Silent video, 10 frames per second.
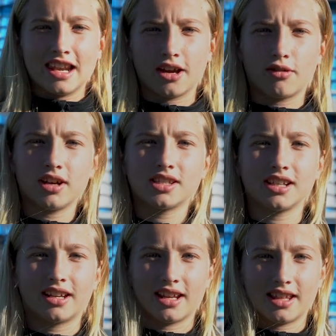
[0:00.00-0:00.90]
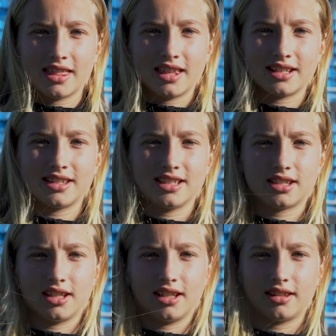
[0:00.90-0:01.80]
lenguas y creencias
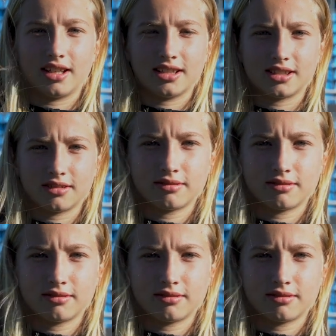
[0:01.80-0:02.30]
distintas.